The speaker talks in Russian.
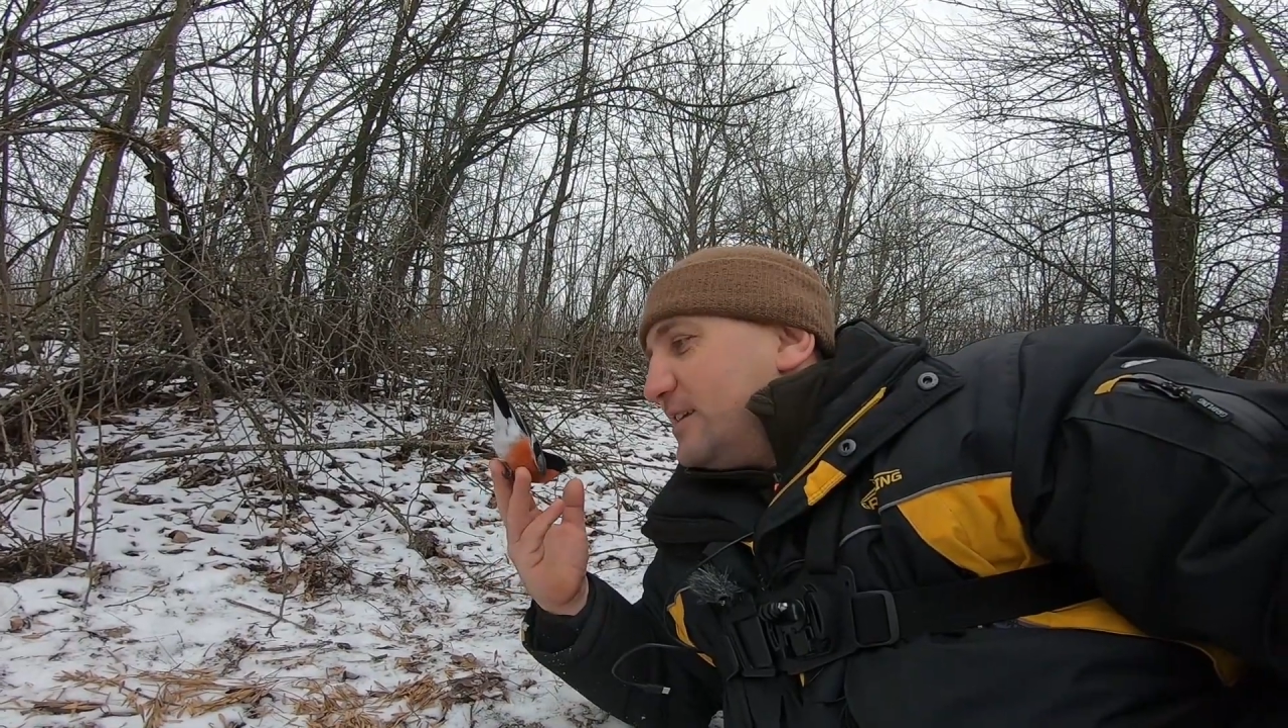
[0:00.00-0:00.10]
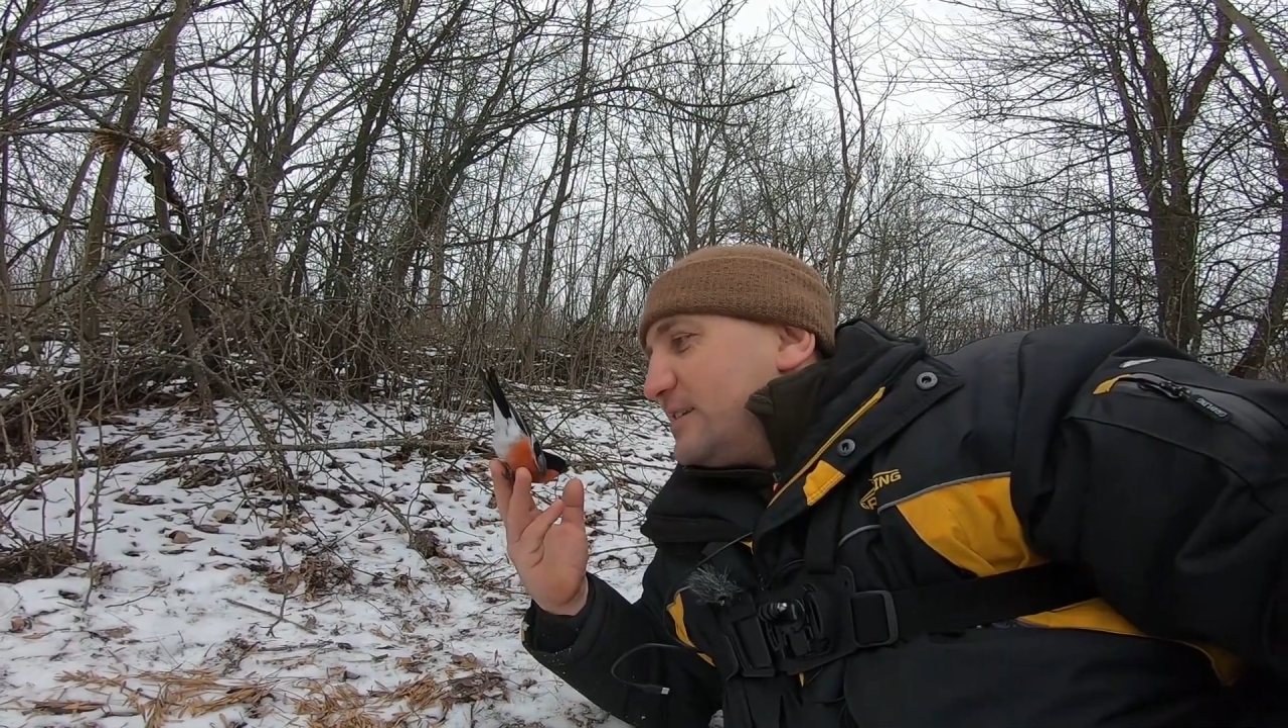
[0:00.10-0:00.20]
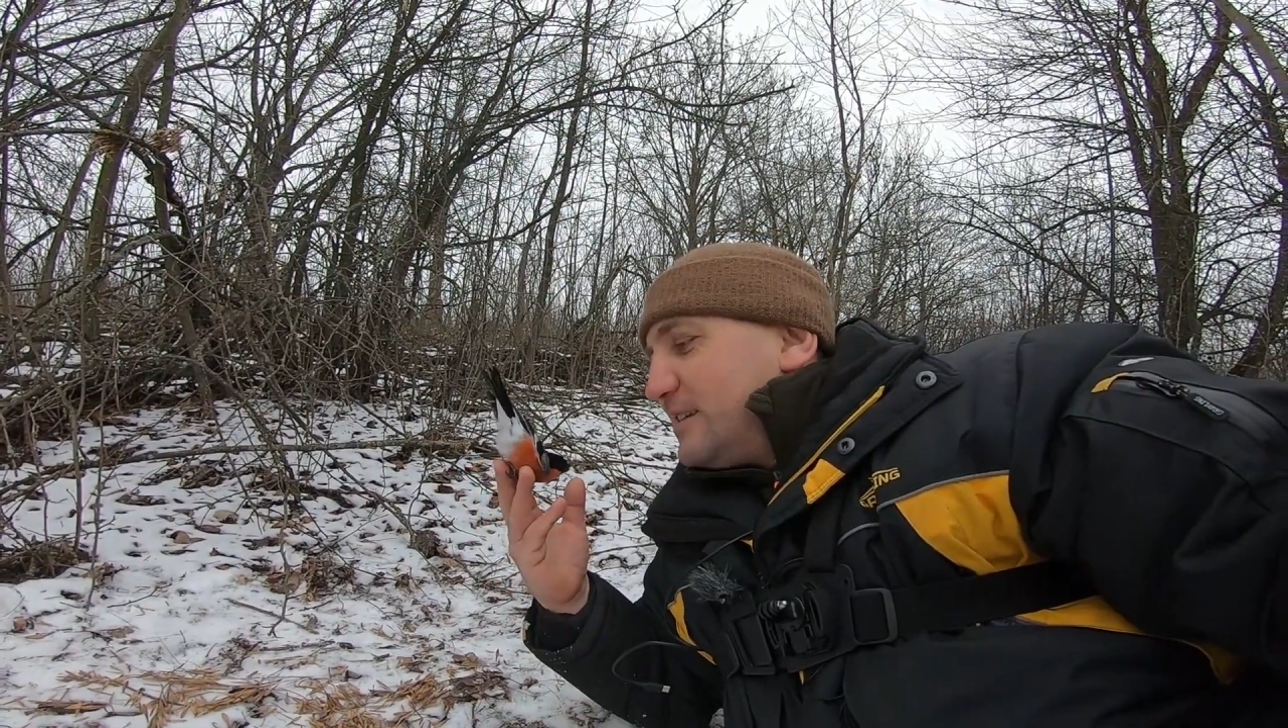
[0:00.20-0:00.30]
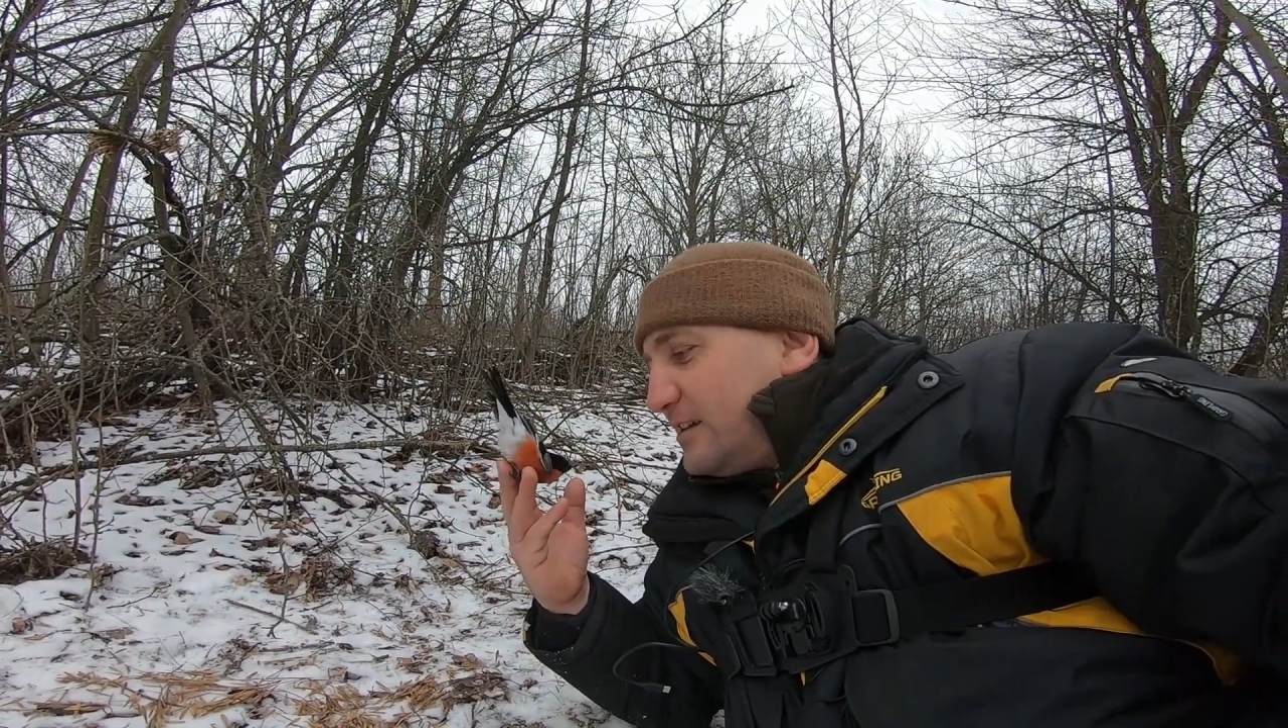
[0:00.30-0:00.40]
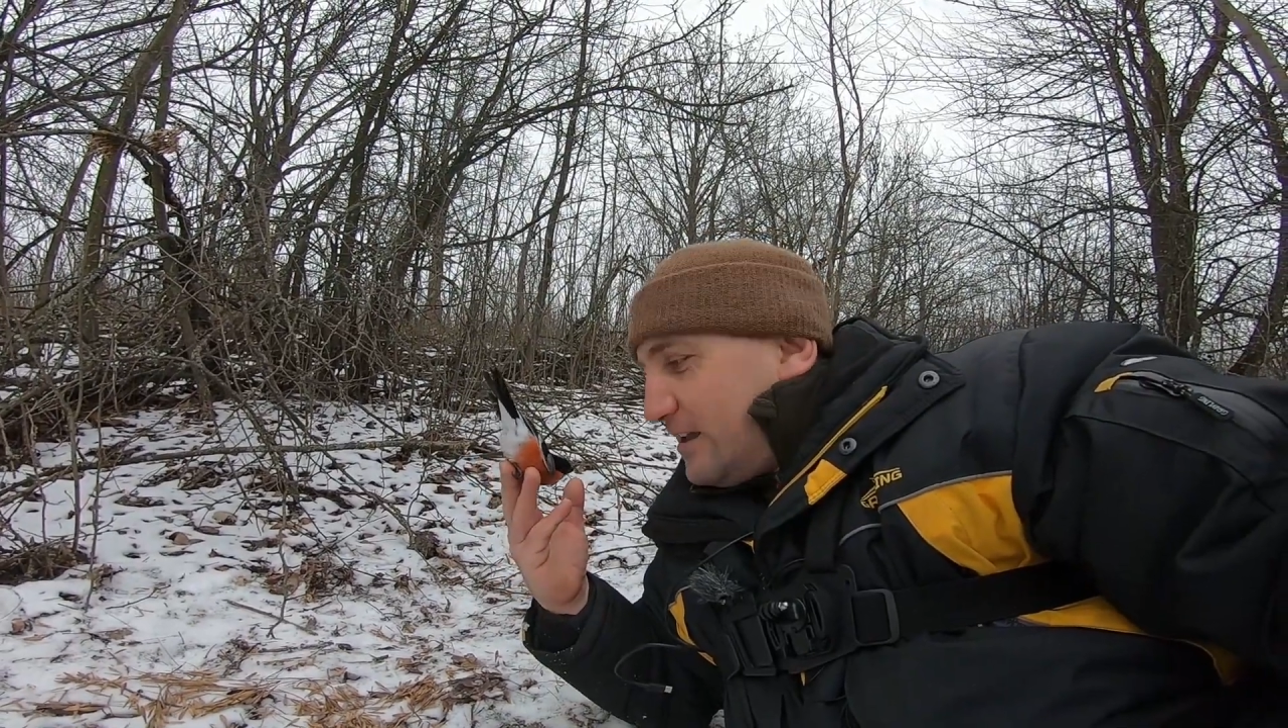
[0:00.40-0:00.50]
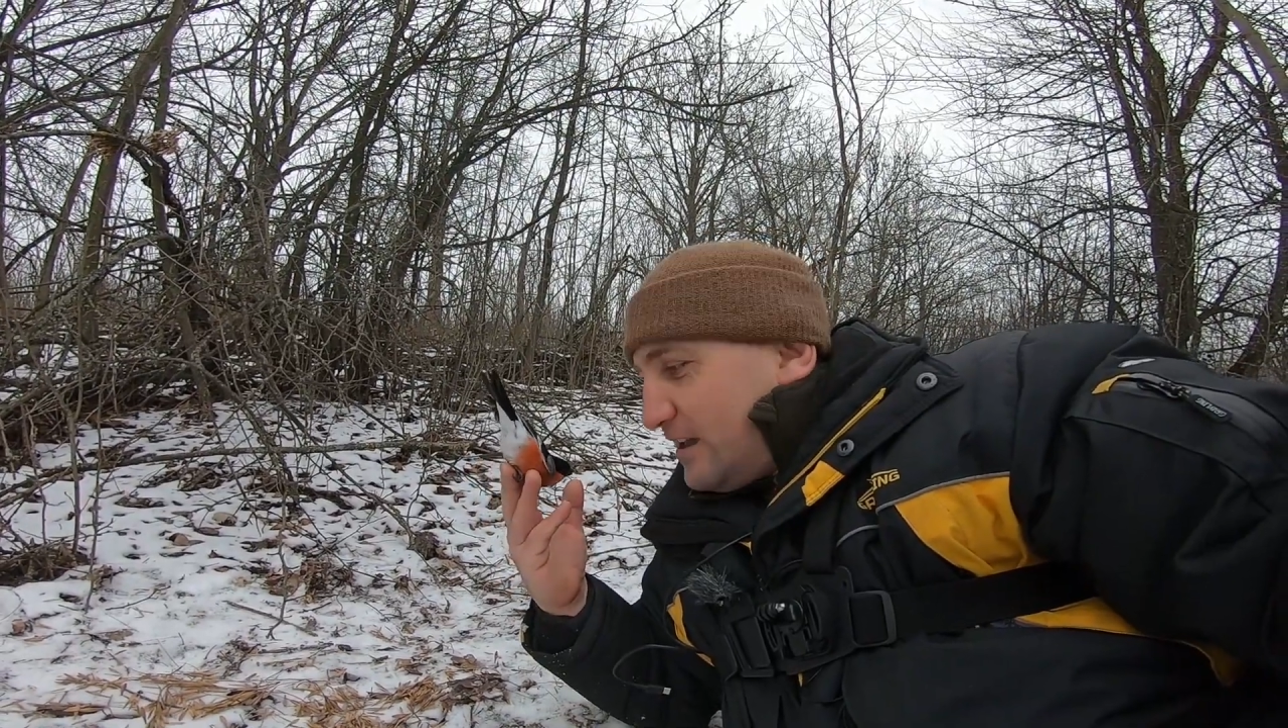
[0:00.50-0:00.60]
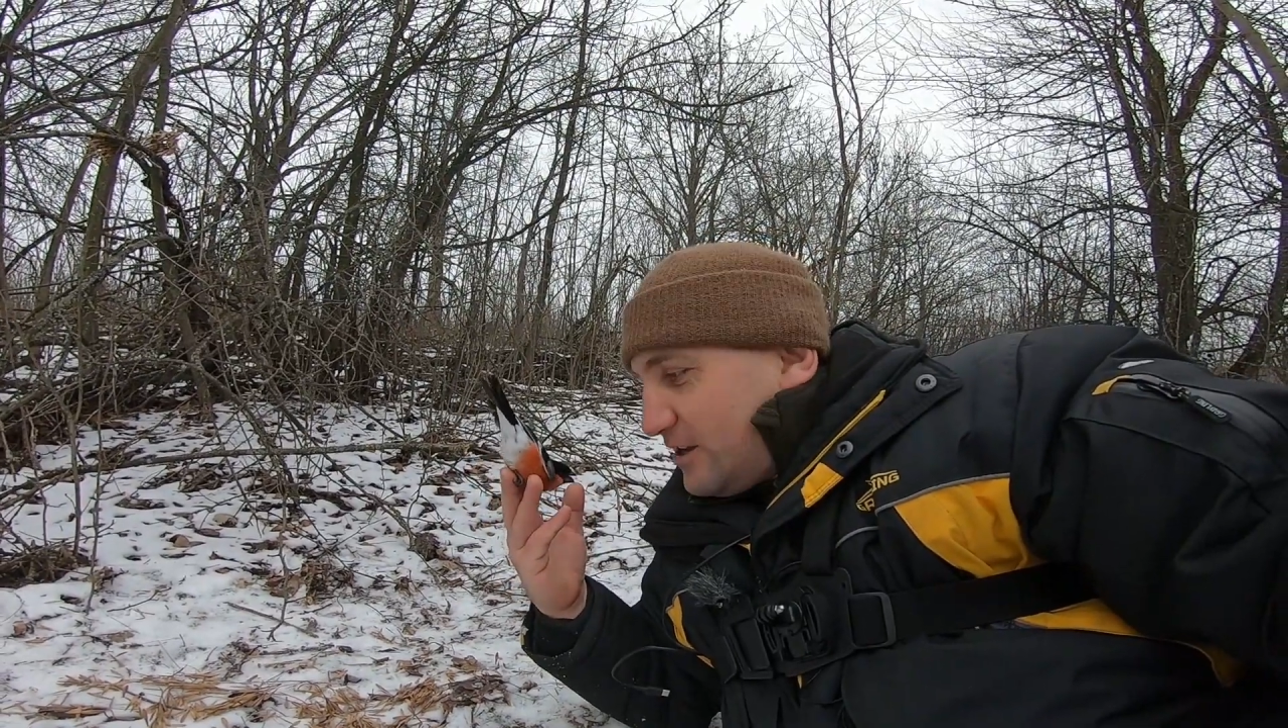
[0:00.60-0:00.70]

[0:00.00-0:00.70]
есть